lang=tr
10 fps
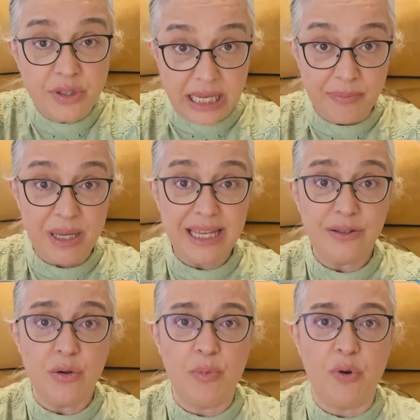Gebeye
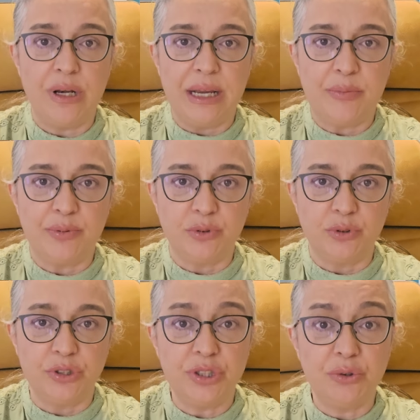de böyle
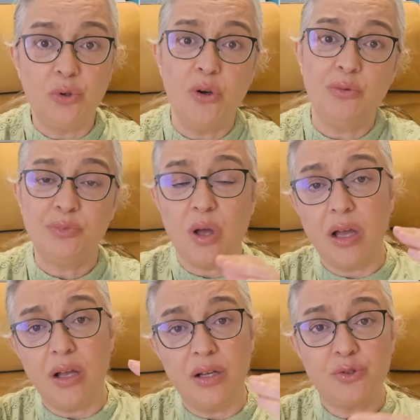yapılıyor. İşte doğum,
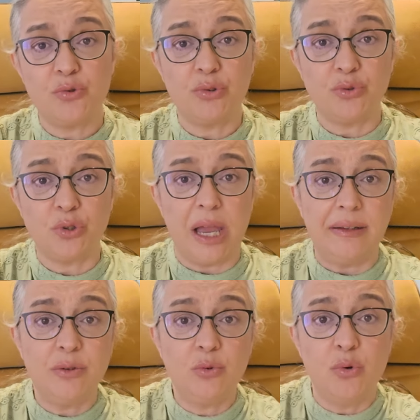aa şurada
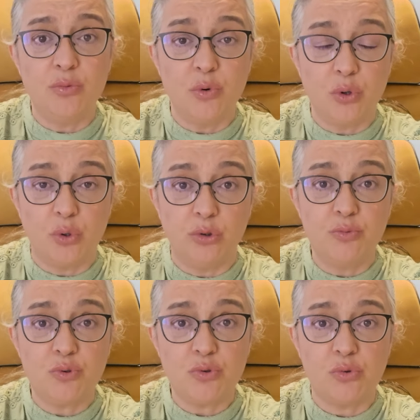kendi doğum,
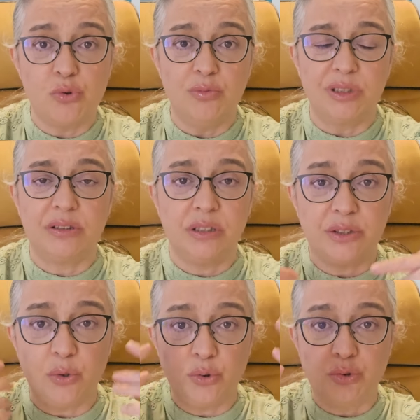olumsuz doğum
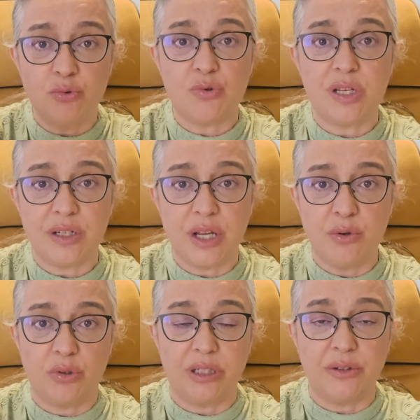anıları onun üzerine
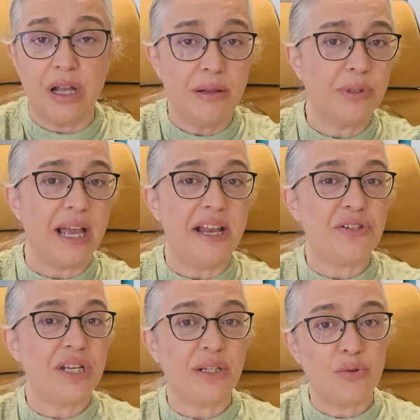yükleniyor. Al, her
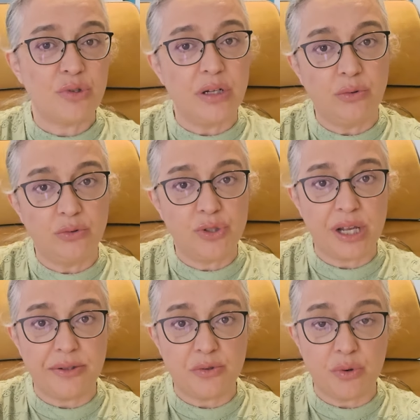şeyin güzel
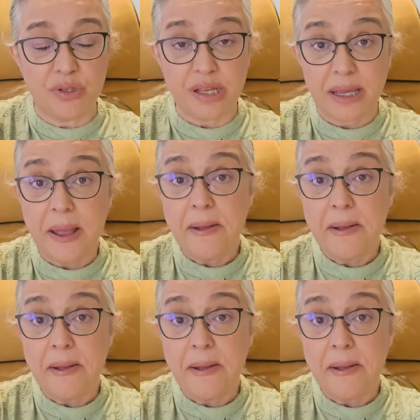olacağını söylüyor desek